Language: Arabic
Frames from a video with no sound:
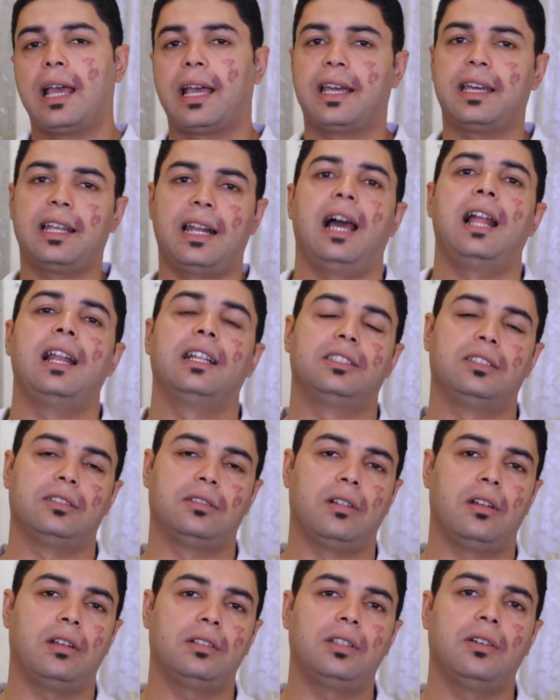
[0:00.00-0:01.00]
غير حلقه
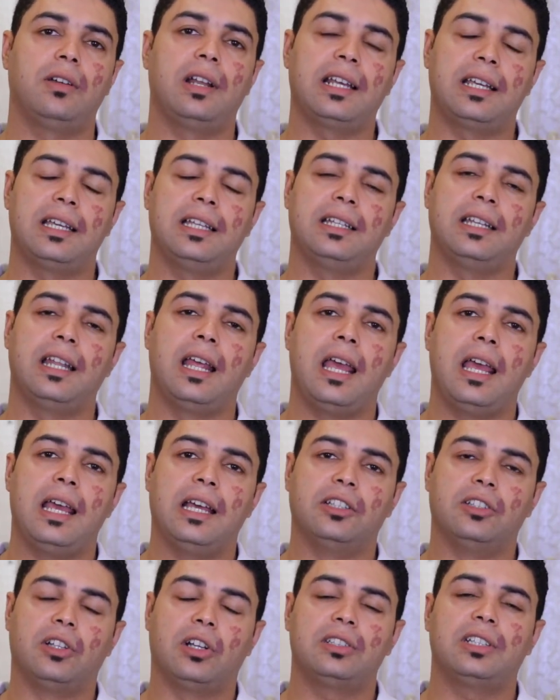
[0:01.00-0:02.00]
النهارده ولكن
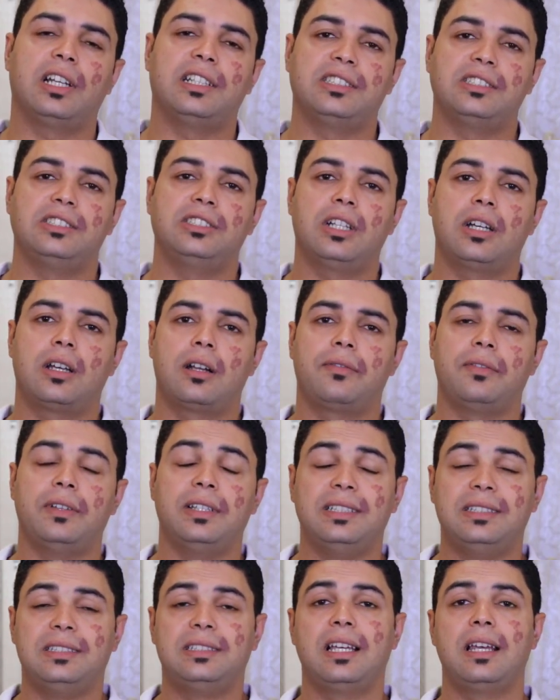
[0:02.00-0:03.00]
النهارده عايزين نعرف
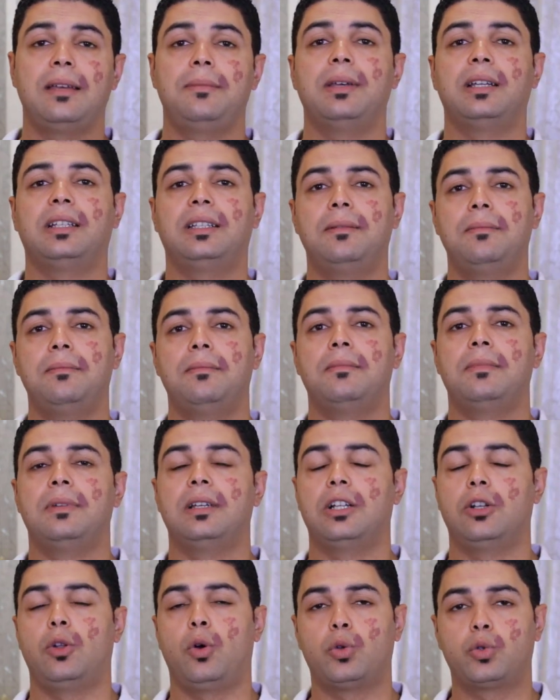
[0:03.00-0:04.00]
ازاي بيتم
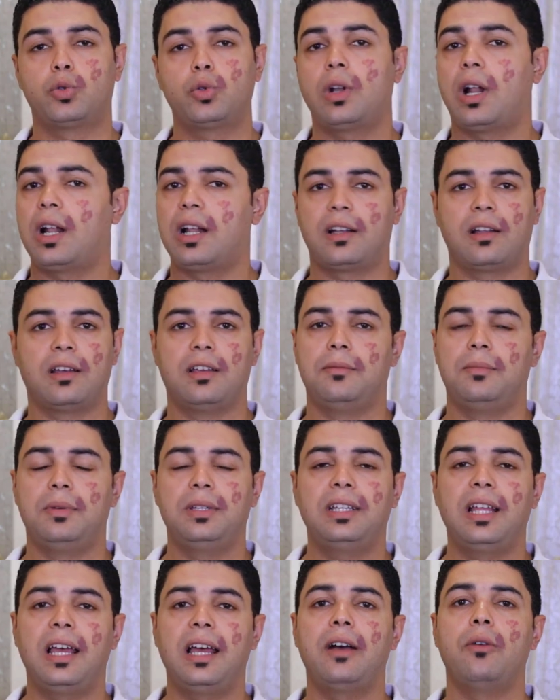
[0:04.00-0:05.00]
الحصول على الاي
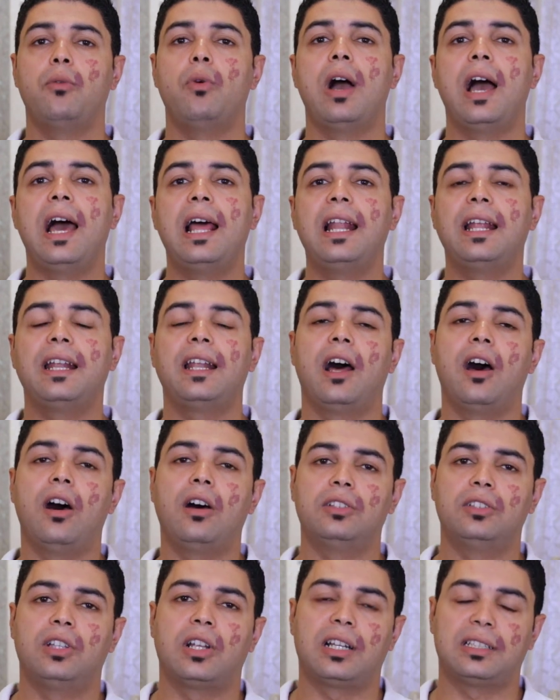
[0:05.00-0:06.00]
بي ده وهل انا
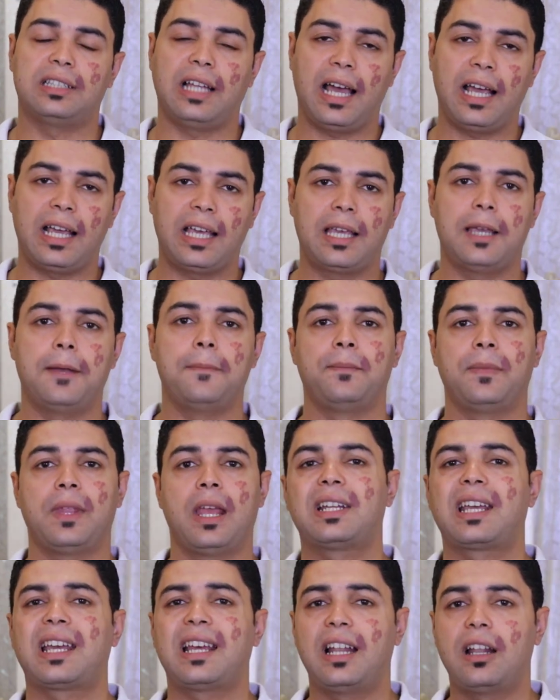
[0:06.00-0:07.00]
اقدر اتحكم
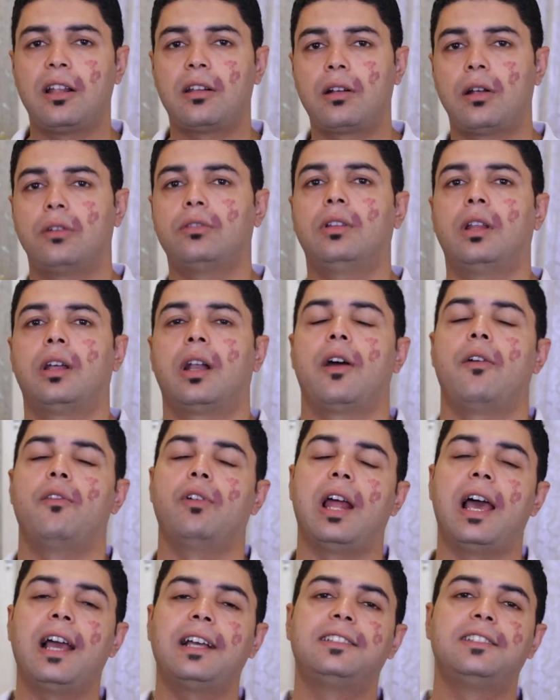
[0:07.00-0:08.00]
من خلال الراوتر او
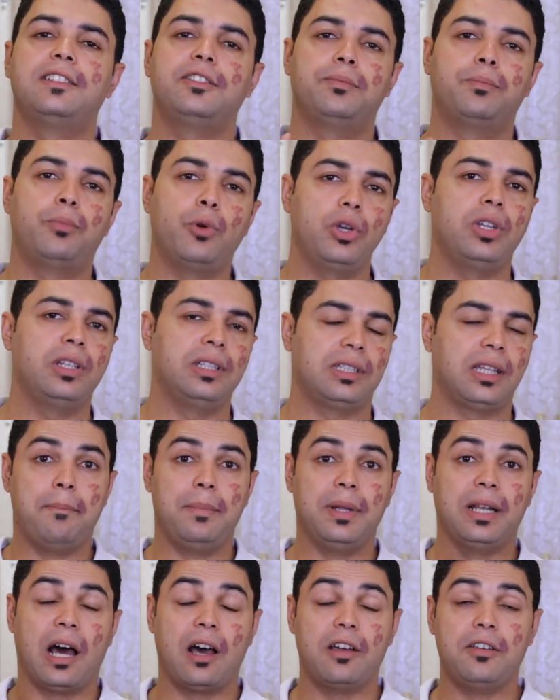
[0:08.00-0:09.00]
الاكسس بوينت
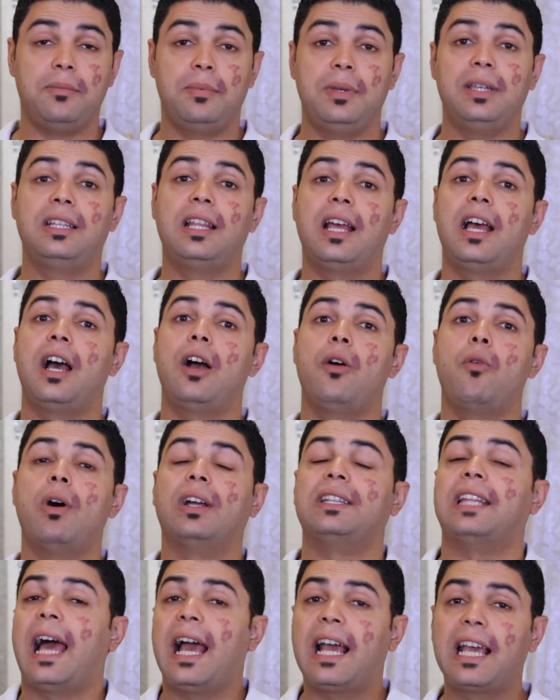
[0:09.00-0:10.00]
بالاي بي ده
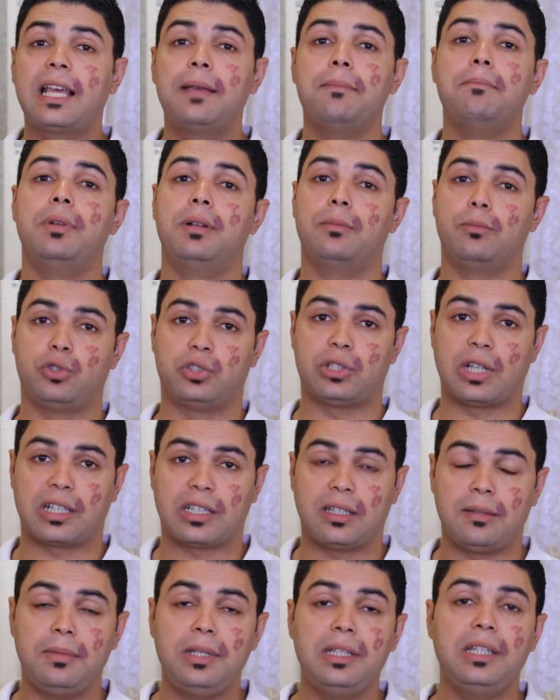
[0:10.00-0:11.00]
واتحكم
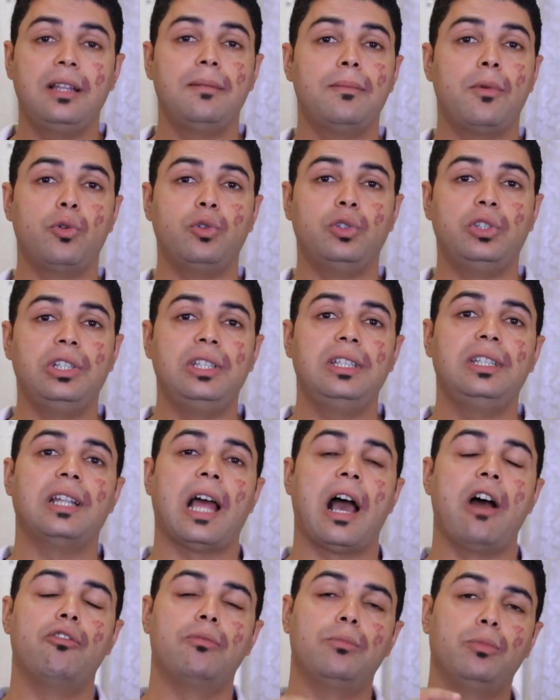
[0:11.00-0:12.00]
بالمستخدمين
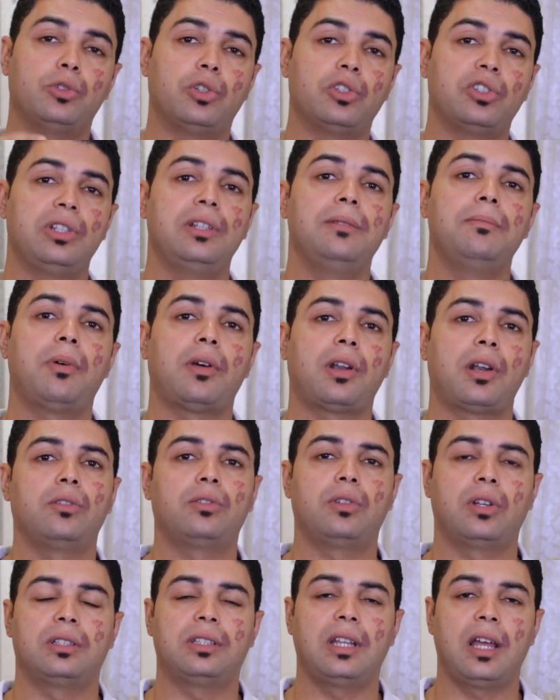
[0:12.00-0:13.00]
الموجودين او المتصلين
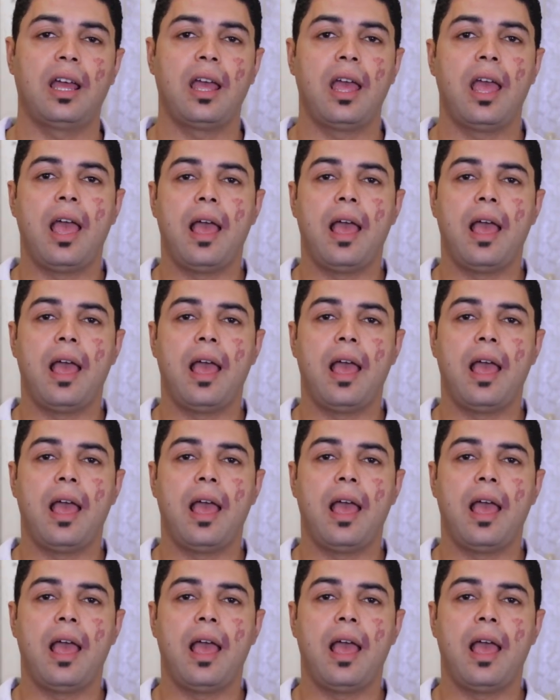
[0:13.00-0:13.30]
بالراوتر ده